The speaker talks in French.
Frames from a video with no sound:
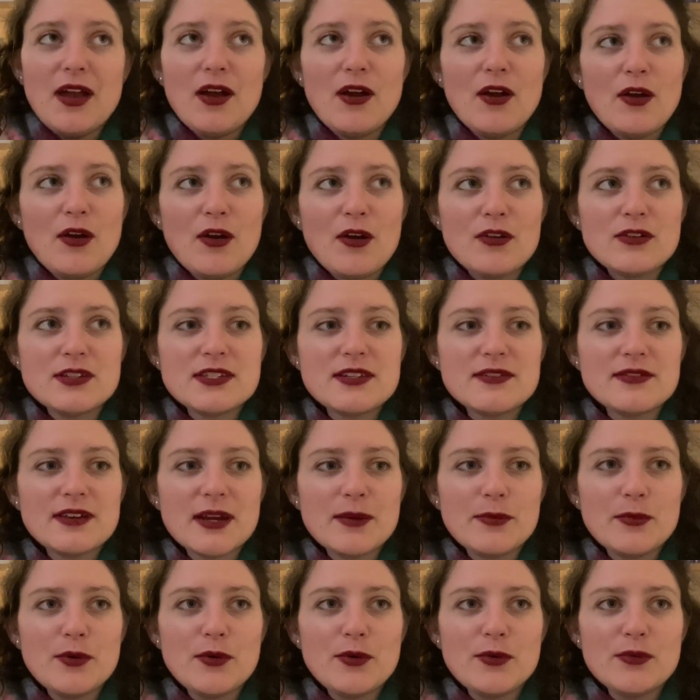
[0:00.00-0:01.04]
Euh, c'est
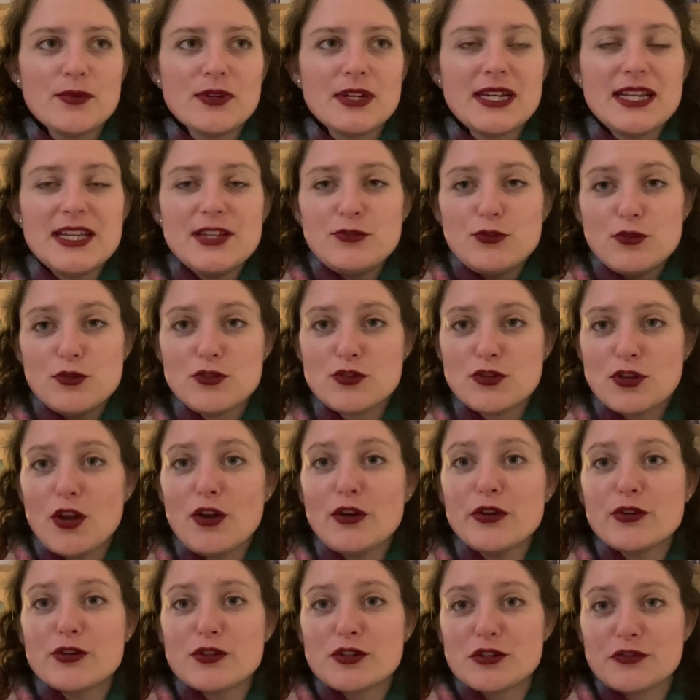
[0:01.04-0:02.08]
vraiment les deux
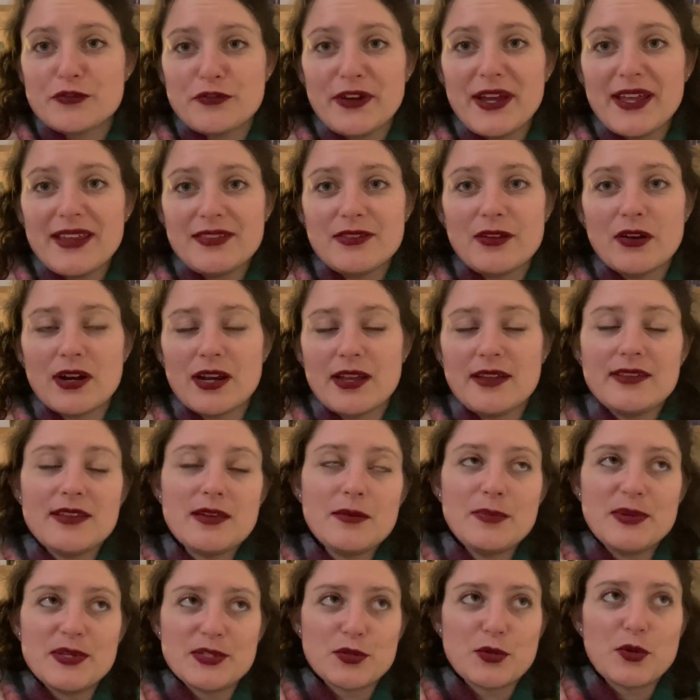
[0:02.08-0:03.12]
seuls que je fais dans
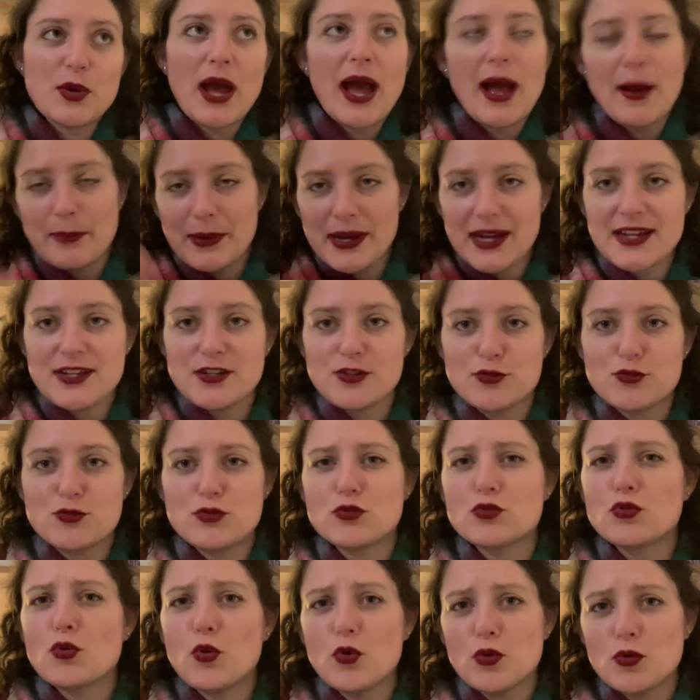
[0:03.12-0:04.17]
l'année parce que après je
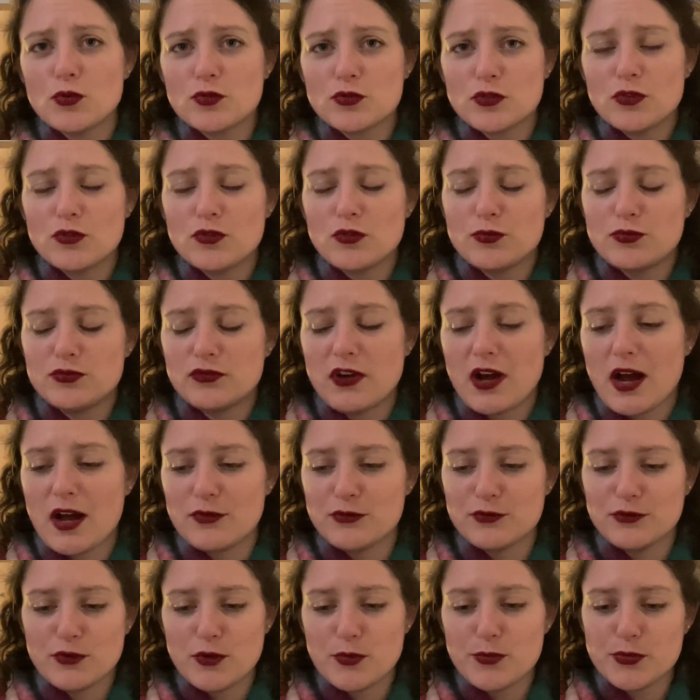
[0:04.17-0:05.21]
suis trop contente de pouvoir à
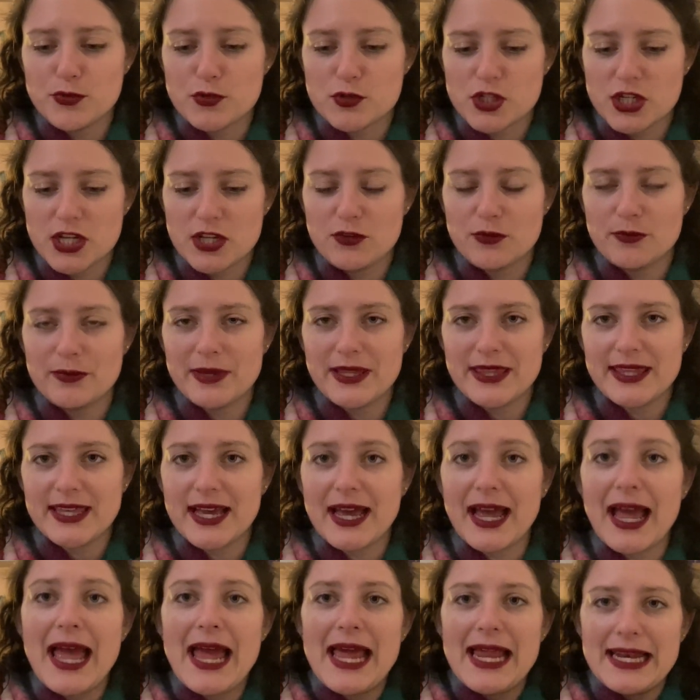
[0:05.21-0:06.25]
nouveau piocher de manière
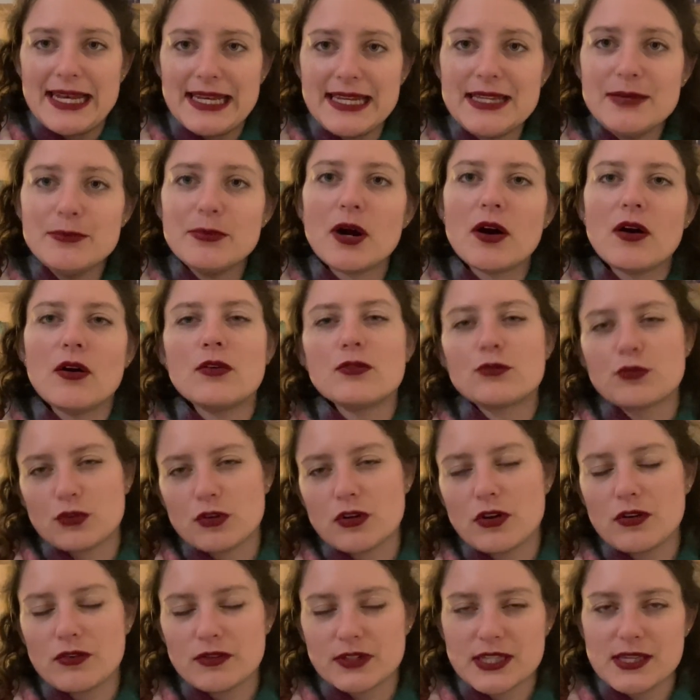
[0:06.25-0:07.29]
libre entre
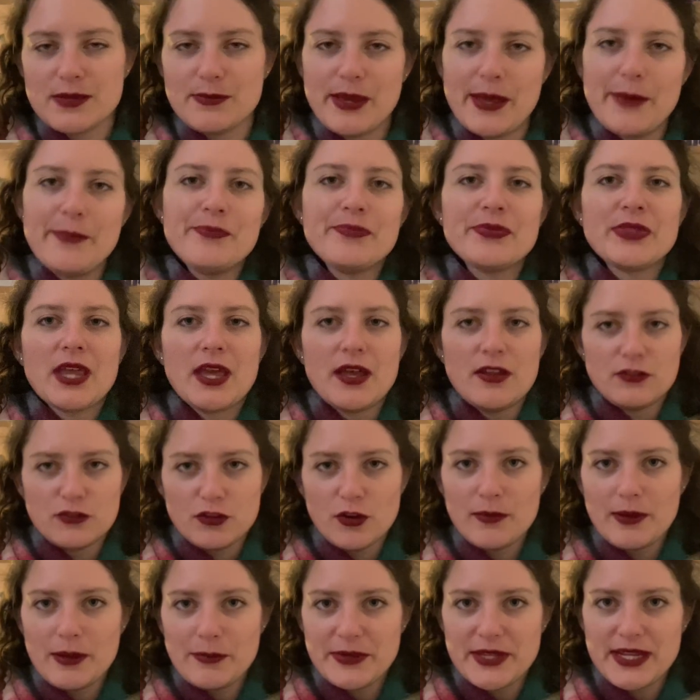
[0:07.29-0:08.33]
grands guillemets
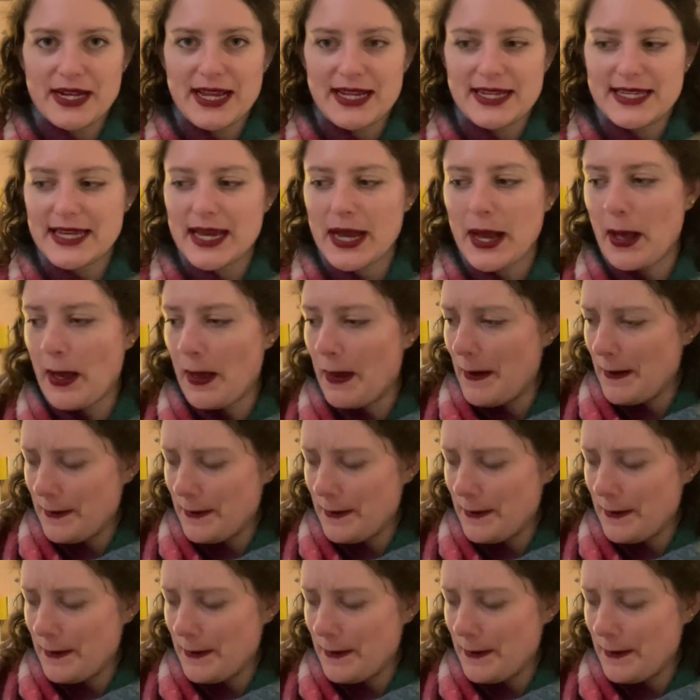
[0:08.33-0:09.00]
dans ma pile à lire.